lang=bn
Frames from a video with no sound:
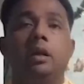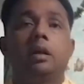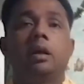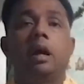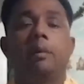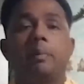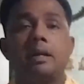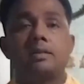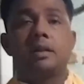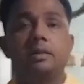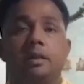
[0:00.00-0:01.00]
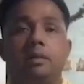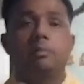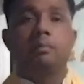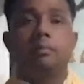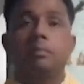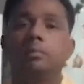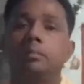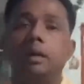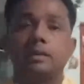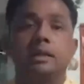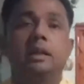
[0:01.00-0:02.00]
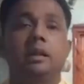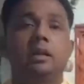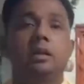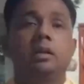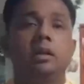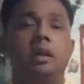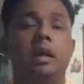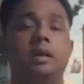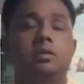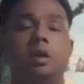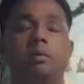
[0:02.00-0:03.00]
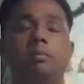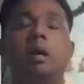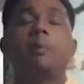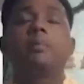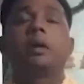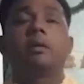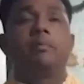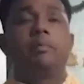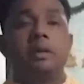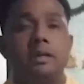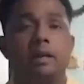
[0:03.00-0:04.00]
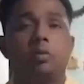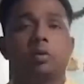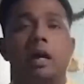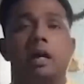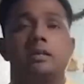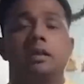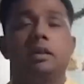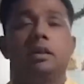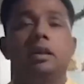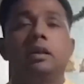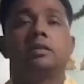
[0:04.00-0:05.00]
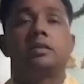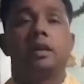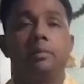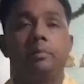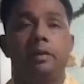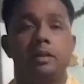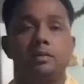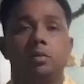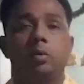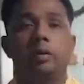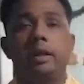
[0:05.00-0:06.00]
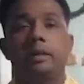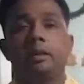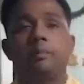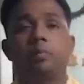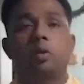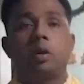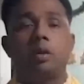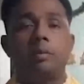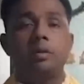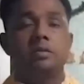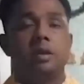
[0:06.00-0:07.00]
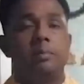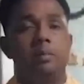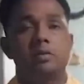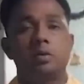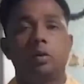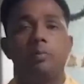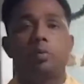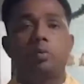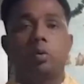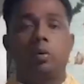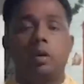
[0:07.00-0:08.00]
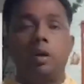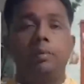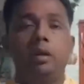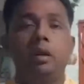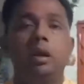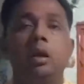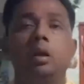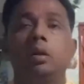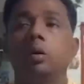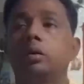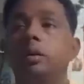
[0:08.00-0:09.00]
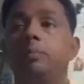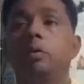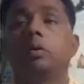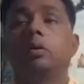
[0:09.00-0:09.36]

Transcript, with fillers: আর মাঝখানের মাঝে একদম আপনার ব্রিজের কথা আছে সেই ব্রিজ অনেক দিনে পুরনো দাবি সেই ব্রিজটাকে পূর্ণ করা হবে লক্ষ্মীপুর